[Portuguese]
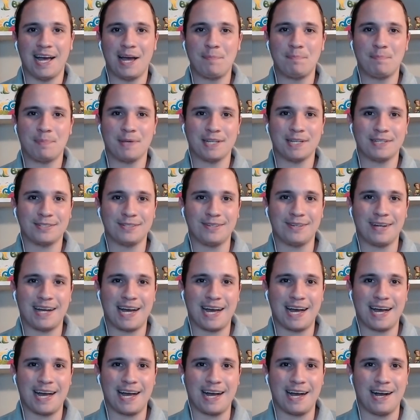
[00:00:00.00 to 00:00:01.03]

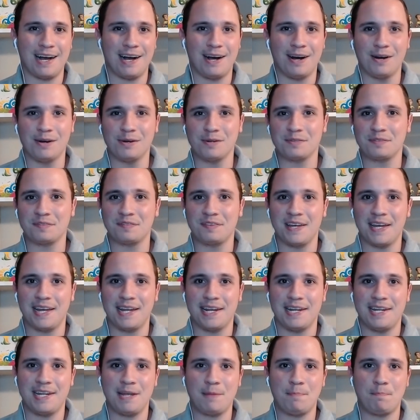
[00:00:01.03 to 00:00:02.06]
pessoal!
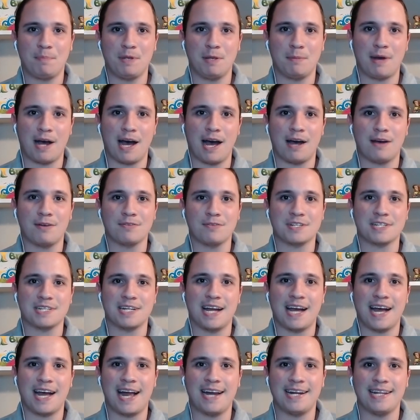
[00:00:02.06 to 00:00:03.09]
Felipe Barros na
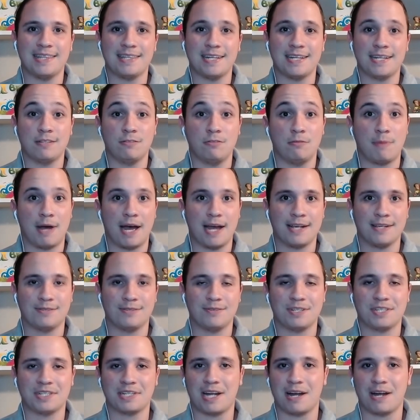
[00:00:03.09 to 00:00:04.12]
área trazendo mais um
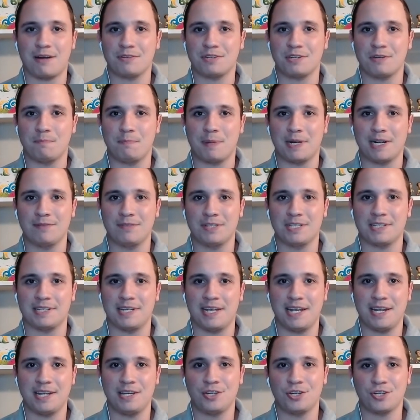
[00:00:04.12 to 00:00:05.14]
scout para
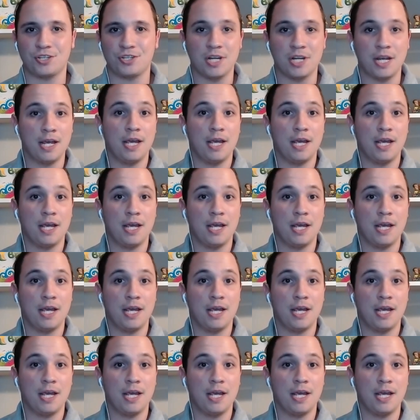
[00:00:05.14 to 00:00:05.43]
vocês.